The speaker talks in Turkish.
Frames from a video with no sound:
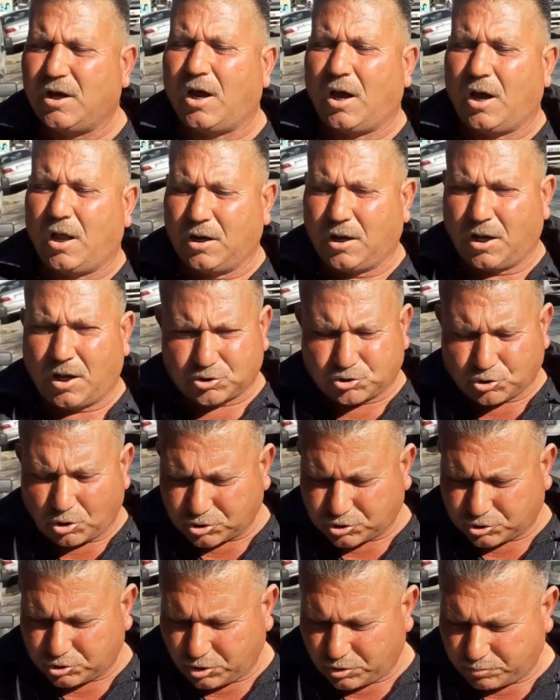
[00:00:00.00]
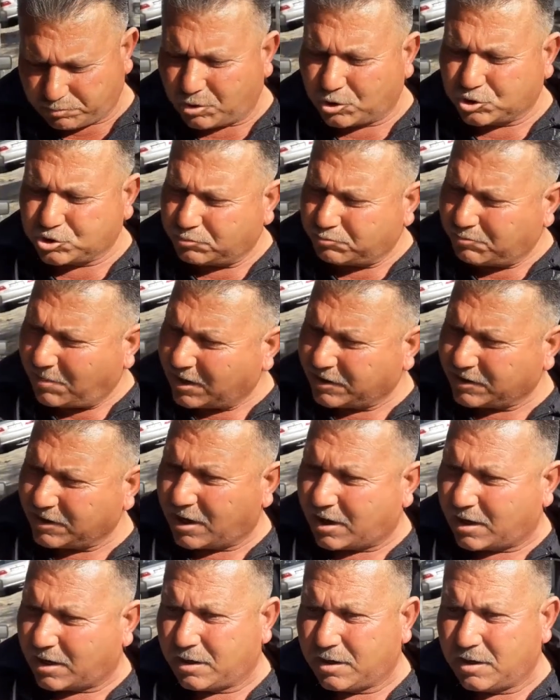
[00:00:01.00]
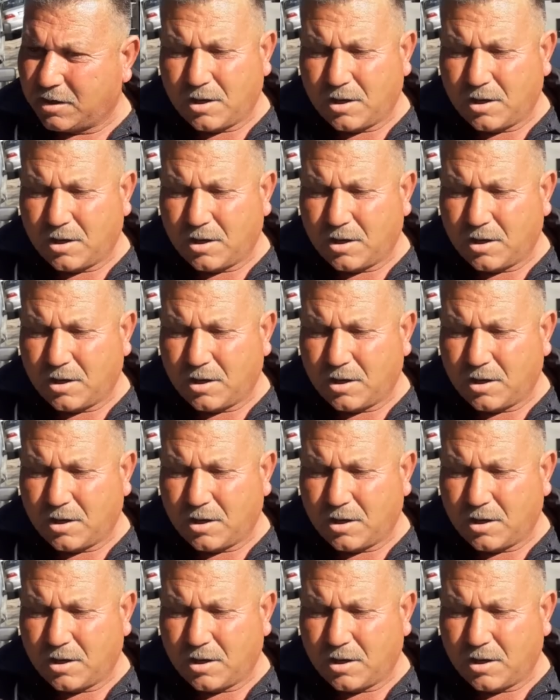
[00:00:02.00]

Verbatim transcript: Allah'a çok şükür borcum var da